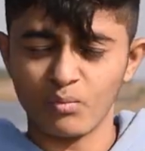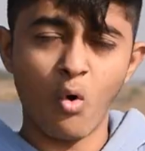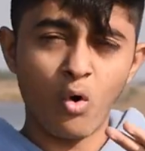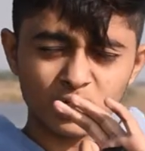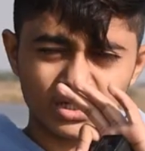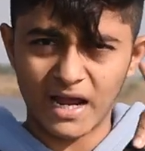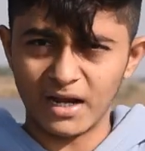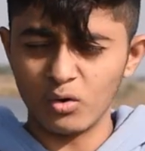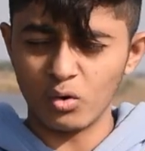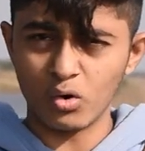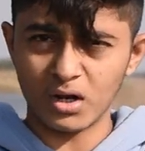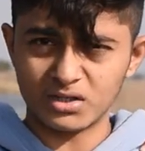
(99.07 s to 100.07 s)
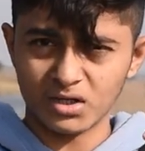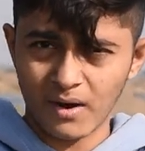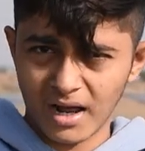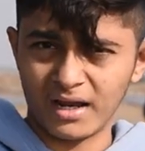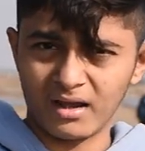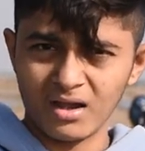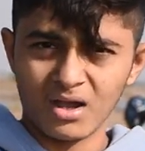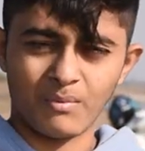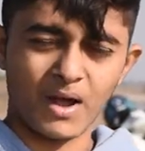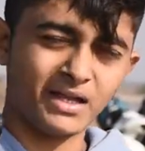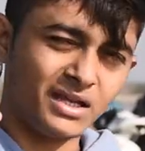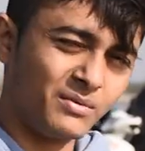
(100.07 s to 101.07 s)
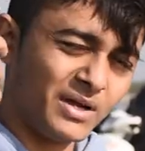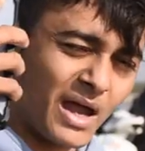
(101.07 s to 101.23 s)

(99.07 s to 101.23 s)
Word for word: बहुत सारे लोगों का सवाल है भाई कि